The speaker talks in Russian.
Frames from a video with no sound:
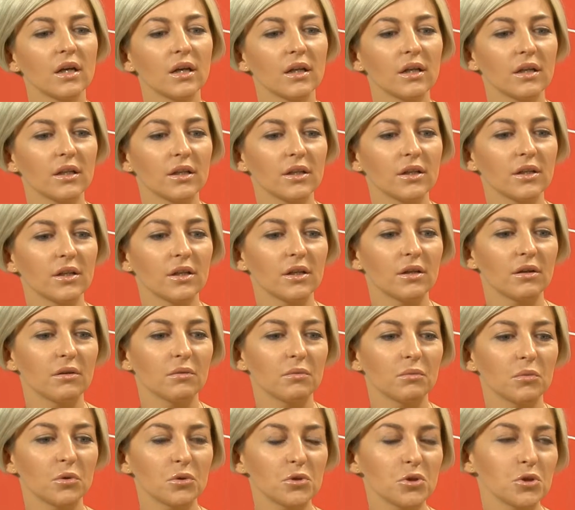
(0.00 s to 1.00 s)
И э,
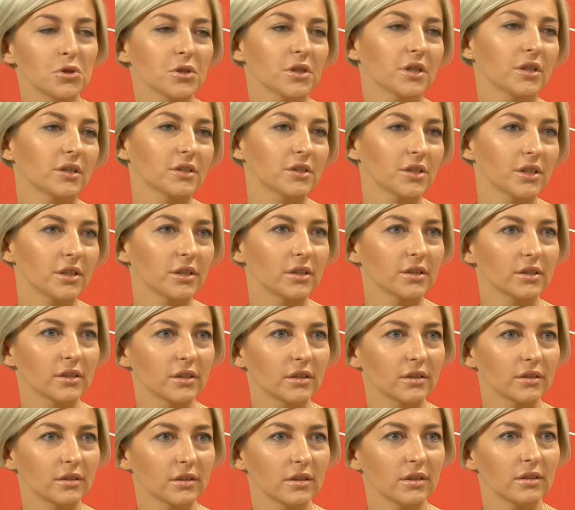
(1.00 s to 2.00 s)
очень захотелось
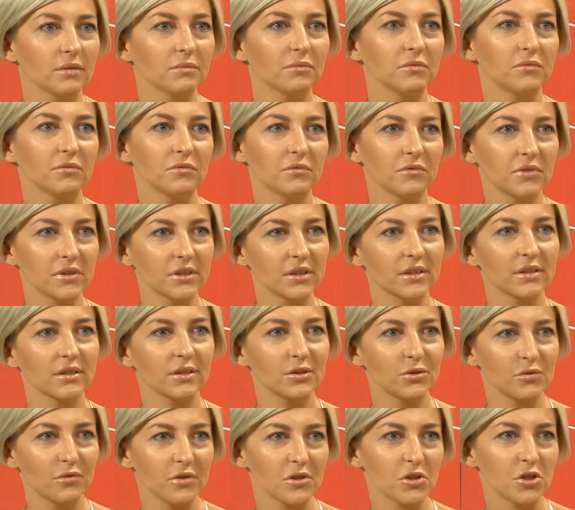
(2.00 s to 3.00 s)
как-то
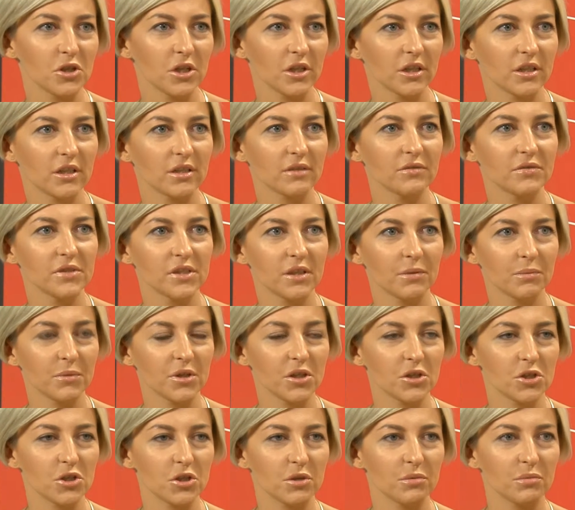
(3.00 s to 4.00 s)
высказать уважение всем
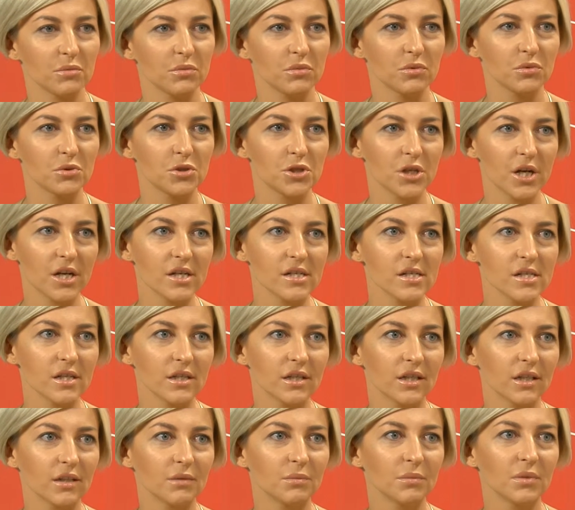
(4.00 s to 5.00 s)
нашим
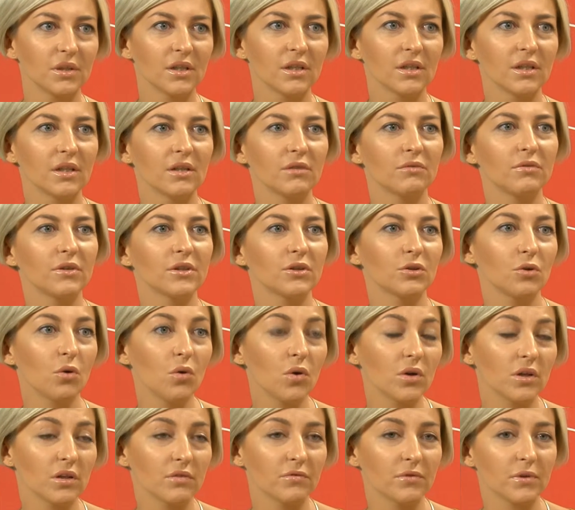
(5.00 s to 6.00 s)
участникам,
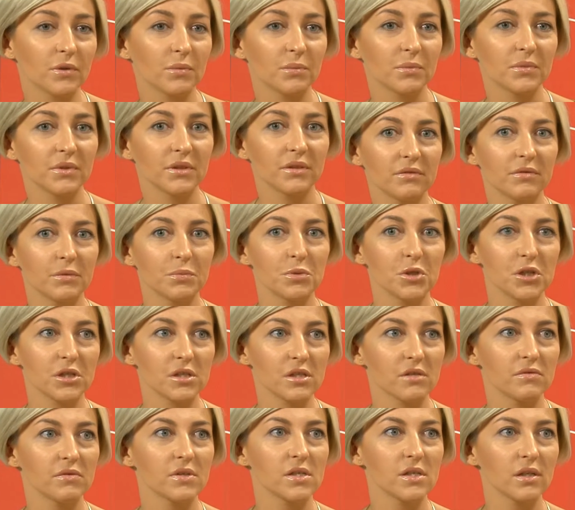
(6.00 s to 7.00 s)
фотографам вообще
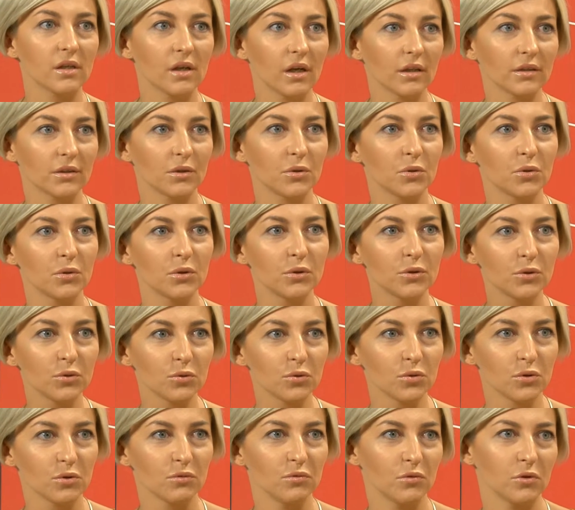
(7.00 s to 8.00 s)
завести как-то
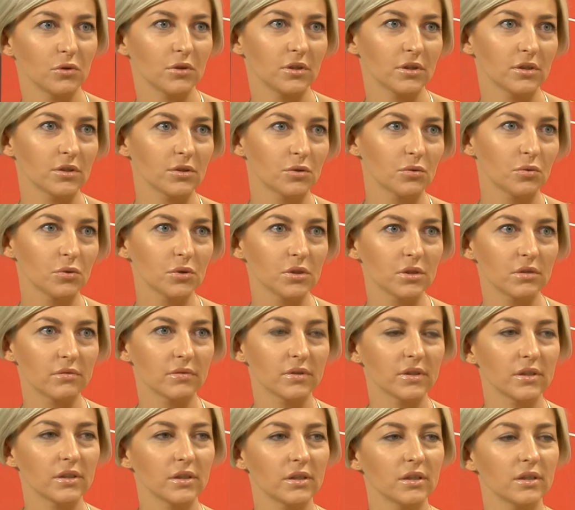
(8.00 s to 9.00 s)
культуру
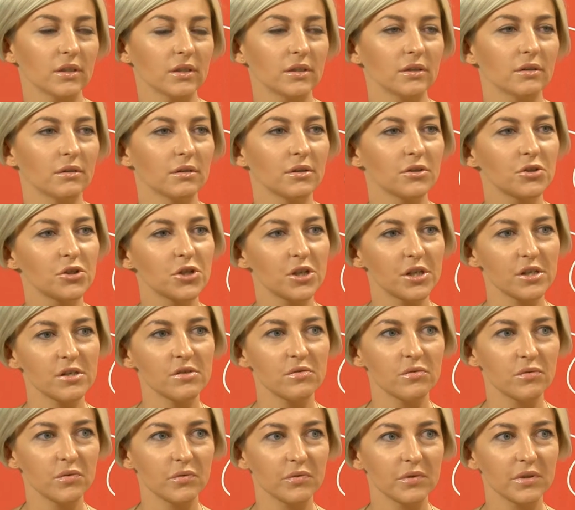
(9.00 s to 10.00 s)
фотоискусства и
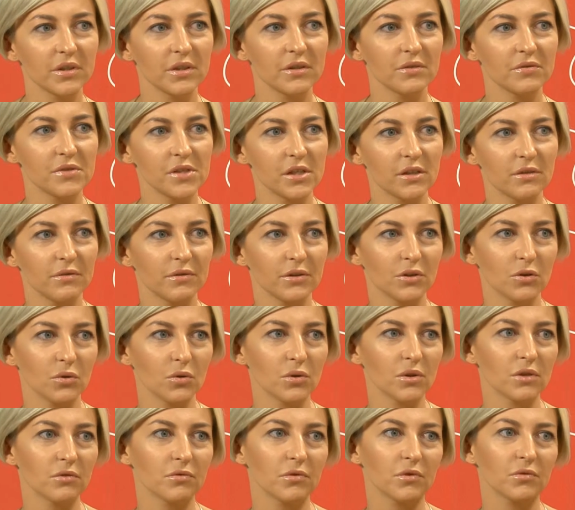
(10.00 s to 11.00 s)
чествование всех
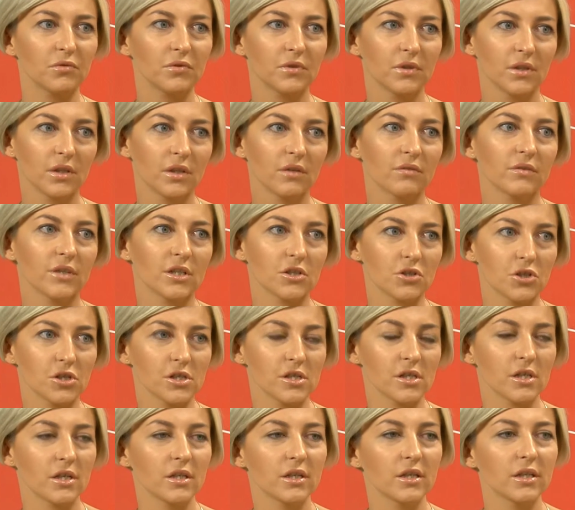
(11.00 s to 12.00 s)
фотографов в нашей
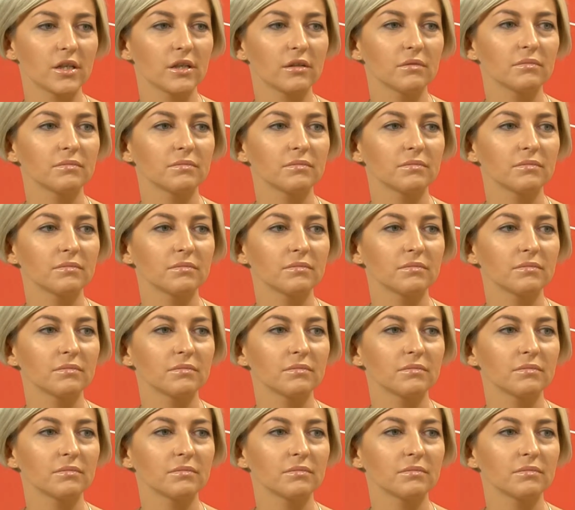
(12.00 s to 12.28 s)
стране.